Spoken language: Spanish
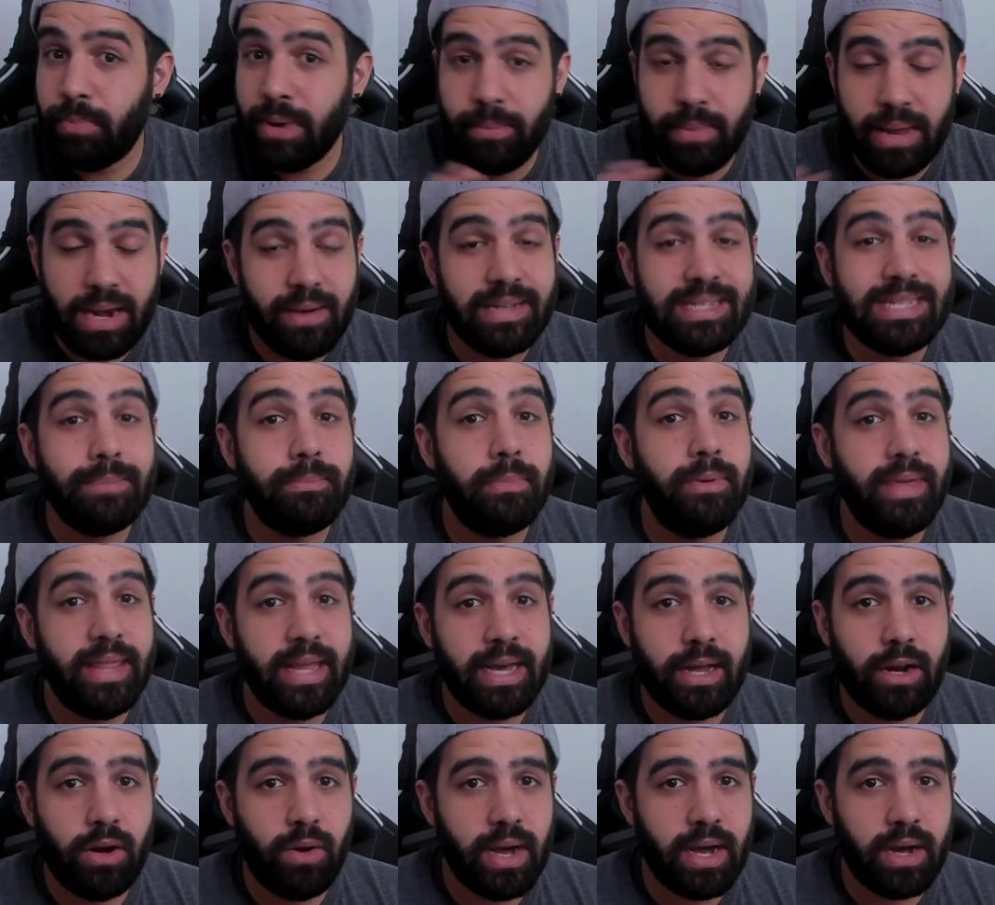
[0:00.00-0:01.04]
Primera vez en mi
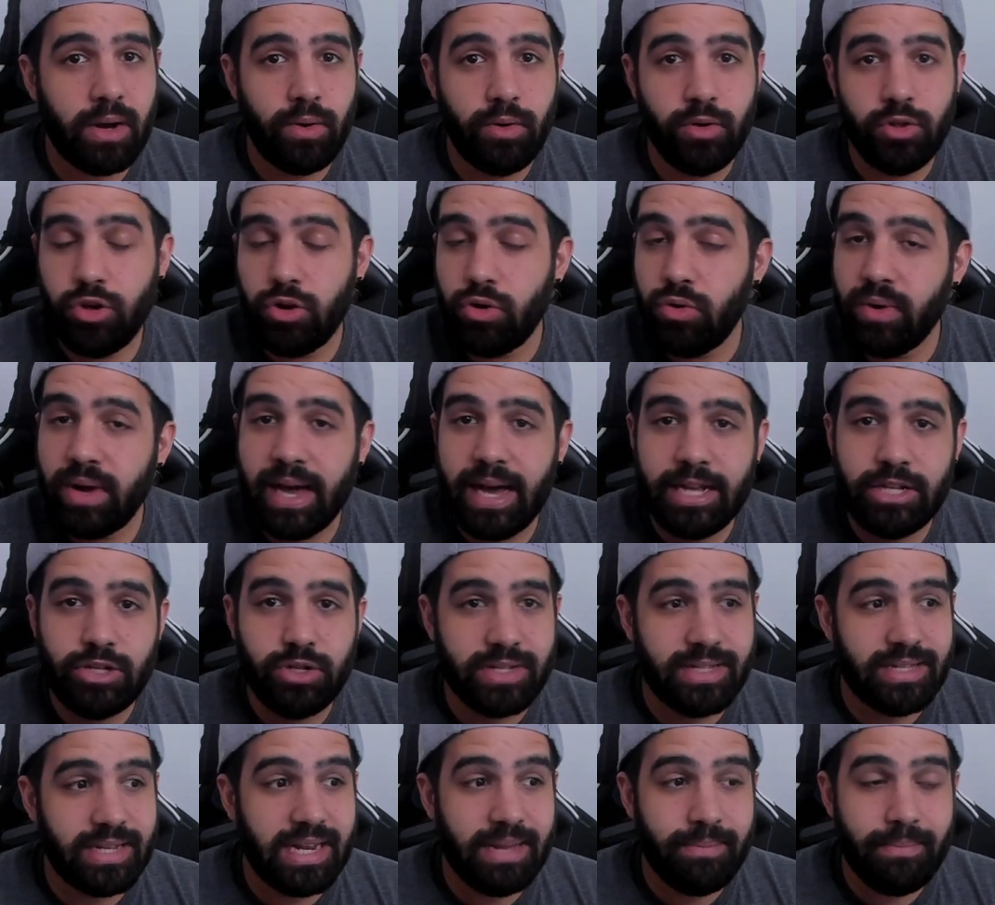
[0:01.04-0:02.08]
vida que lo hago, yo nunca he
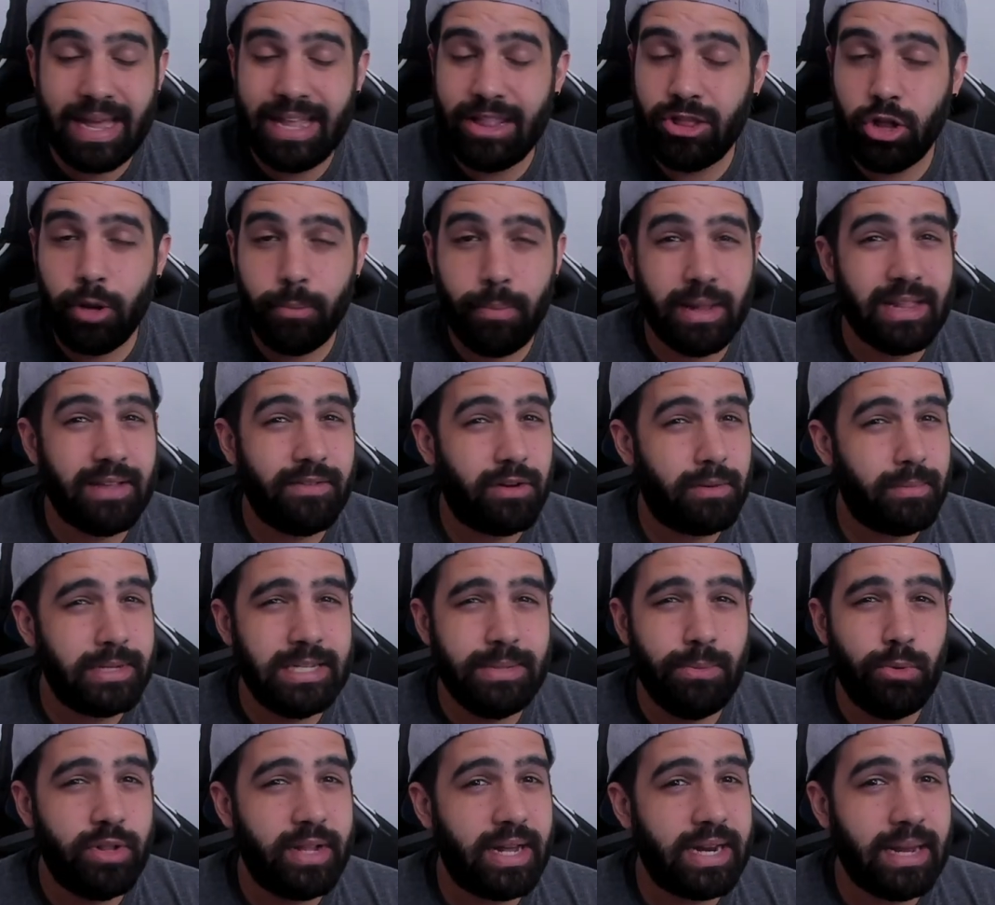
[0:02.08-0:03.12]
hecho stream en dos plataformas
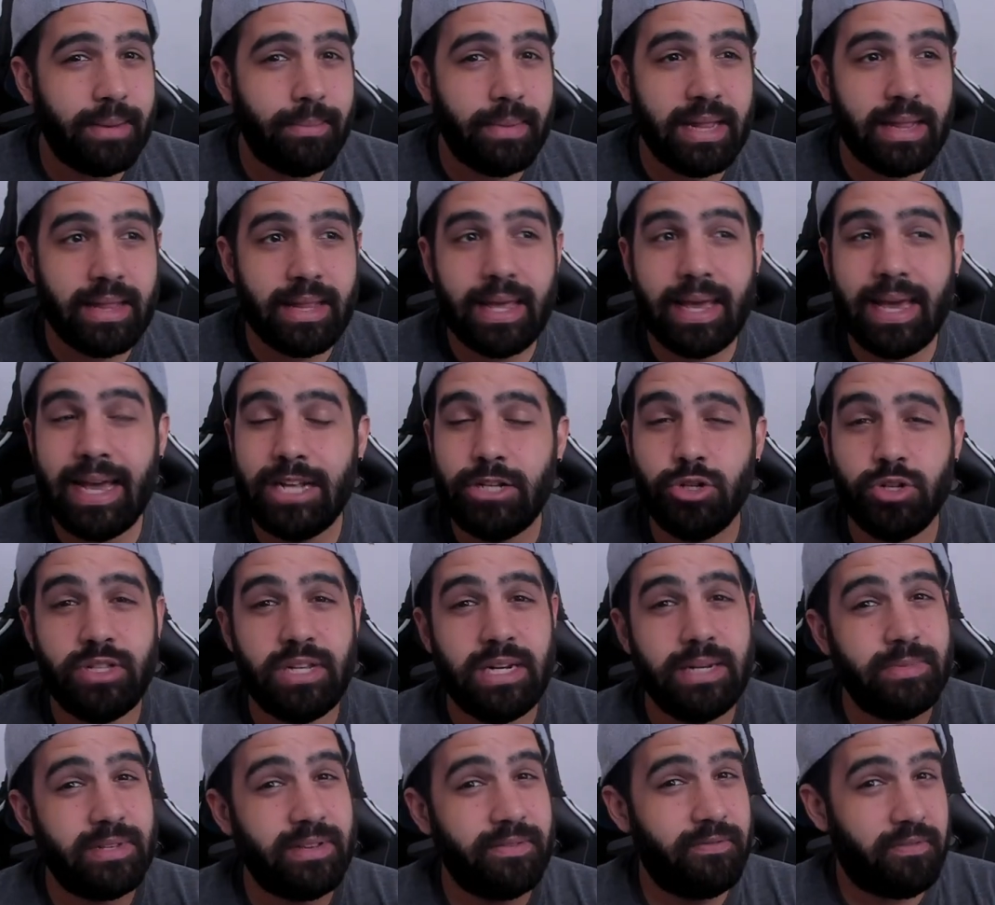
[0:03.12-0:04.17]
simultáneamente, he hecho
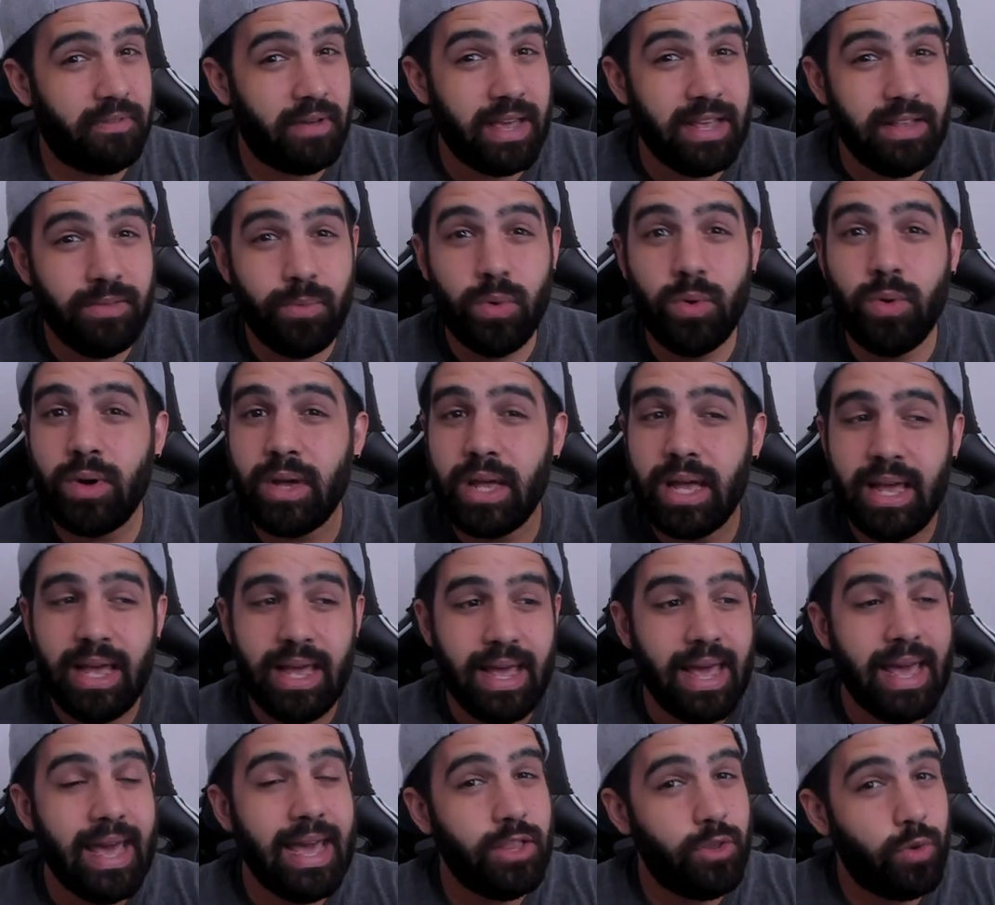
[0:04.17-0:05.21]
streams en Facebook,
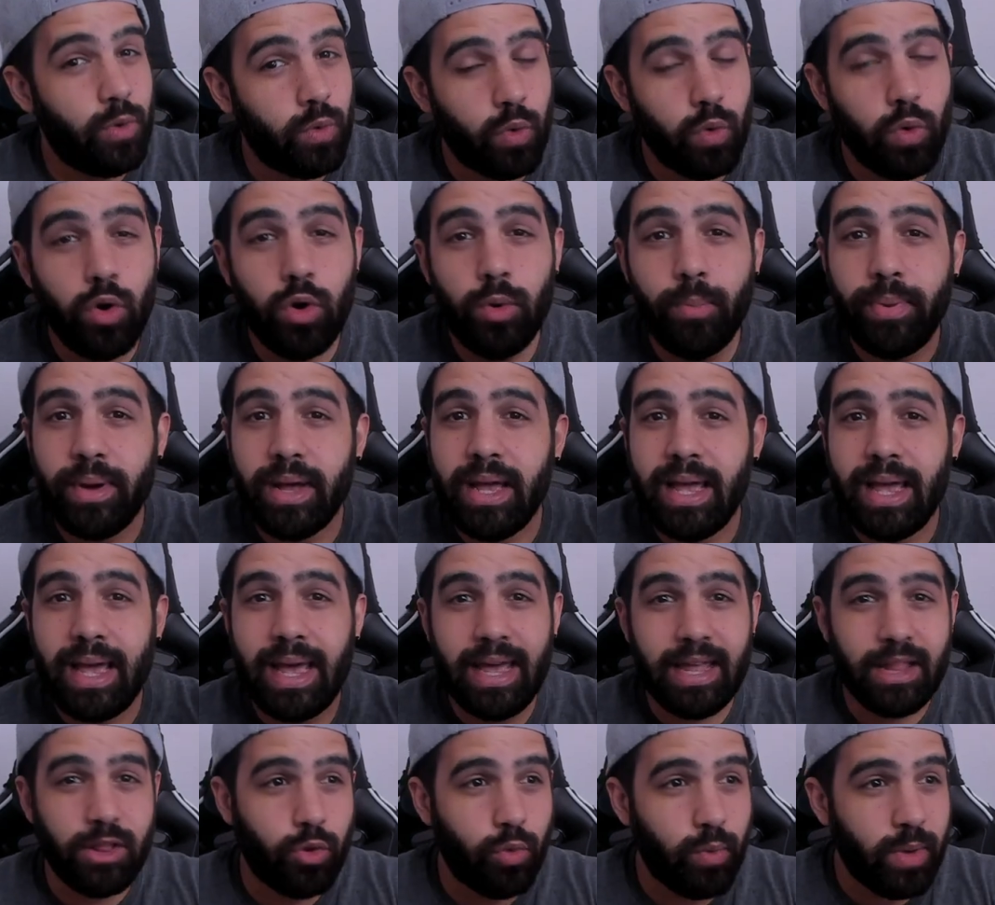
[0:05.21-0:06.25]
en YouTube,
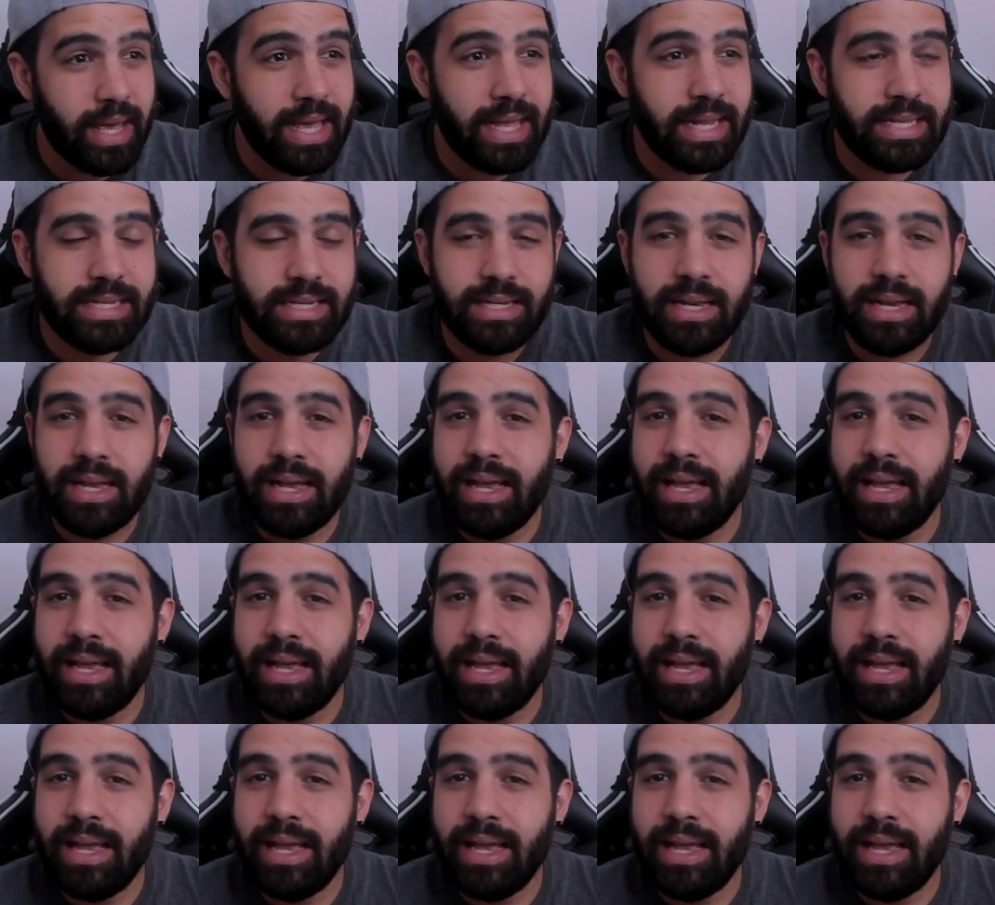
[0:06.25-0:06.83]
en Twitch,